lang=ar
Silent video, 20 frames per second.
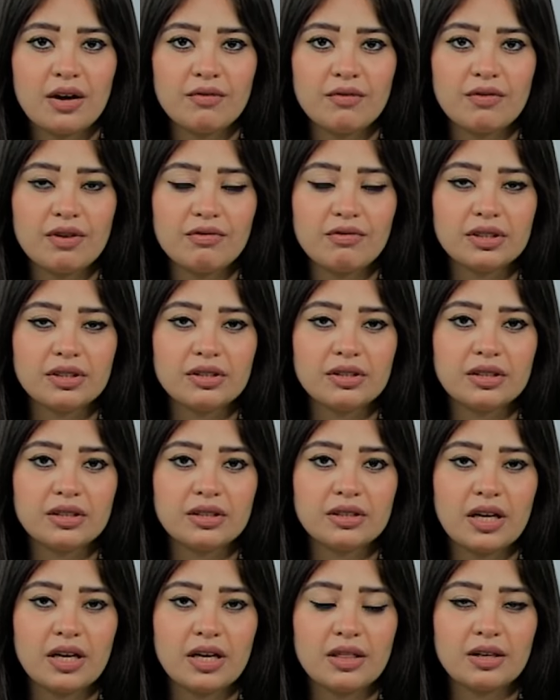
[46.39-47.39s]
في فترة
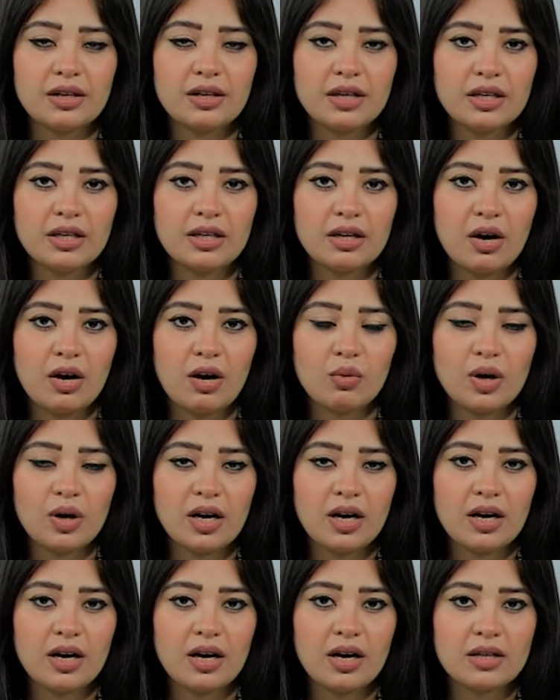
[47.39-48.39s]
الظهيرة
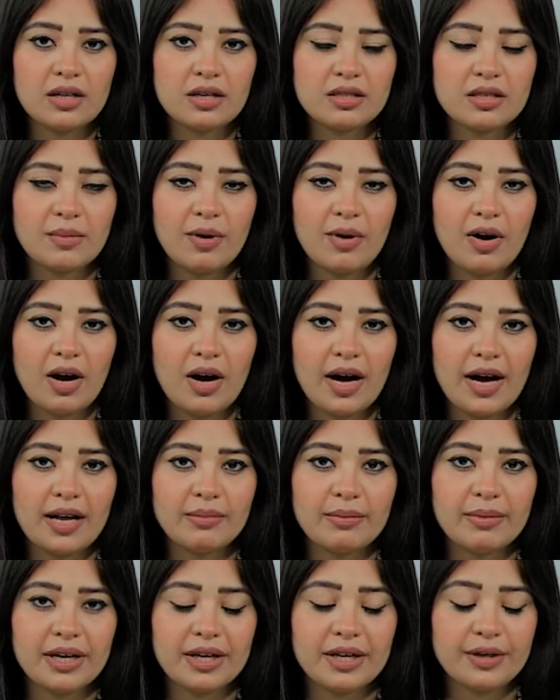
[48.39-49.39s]
والصباح
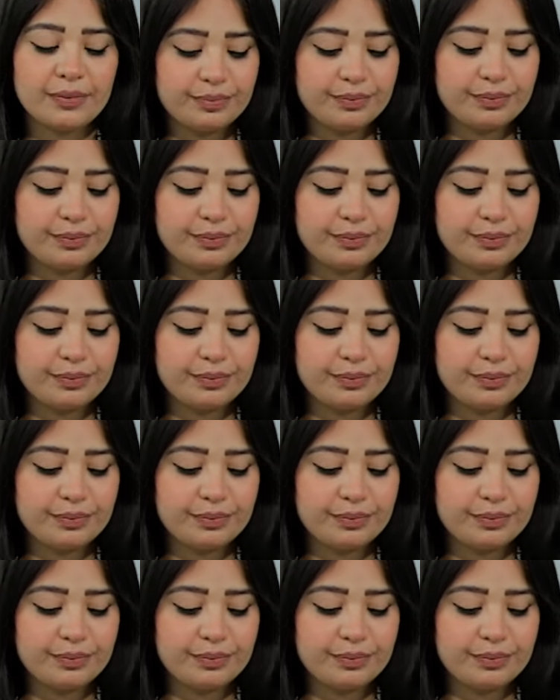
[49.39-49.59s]
الباكر